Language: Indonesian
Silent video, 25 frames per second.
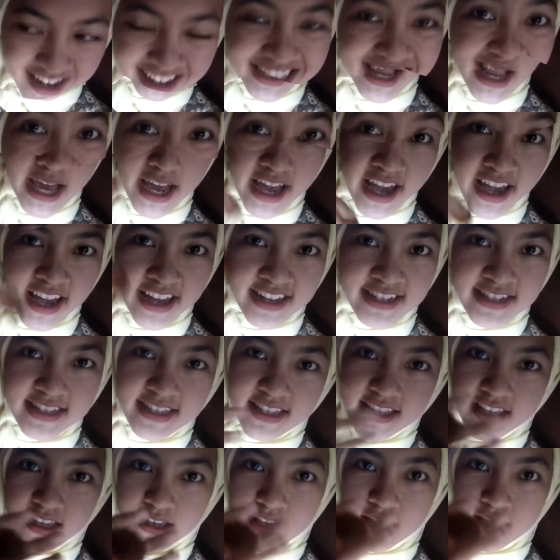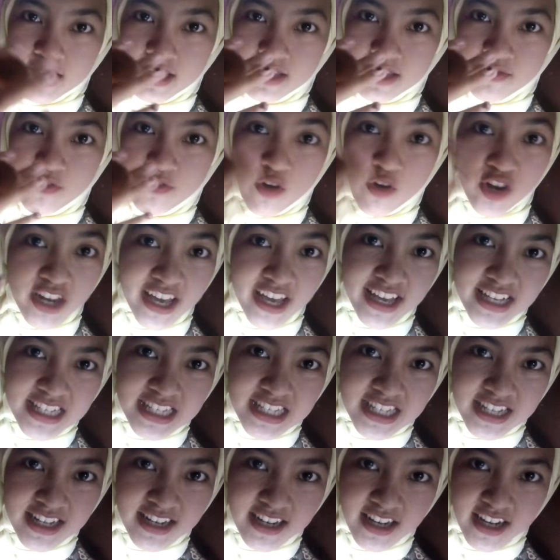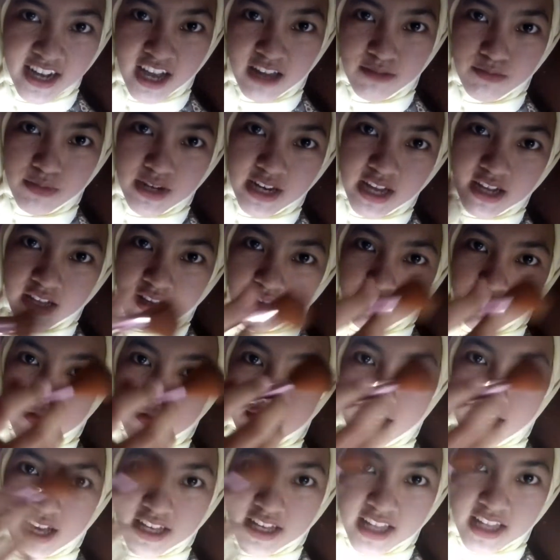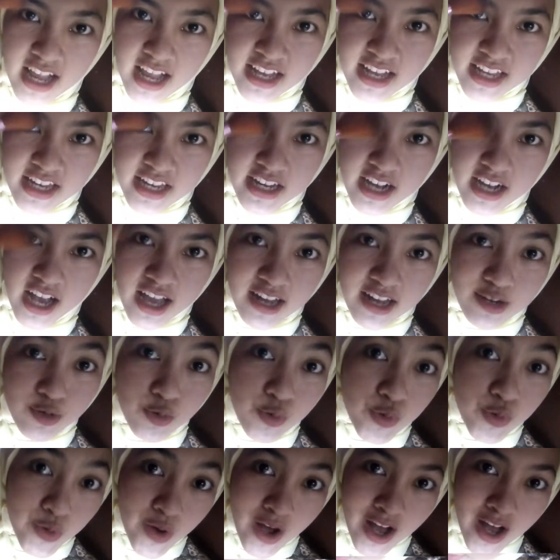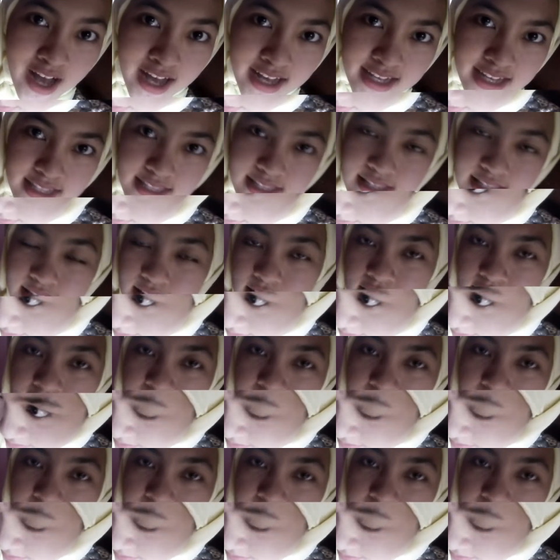dan si foundation dengan bedak itu lagi-lagi dengan kuas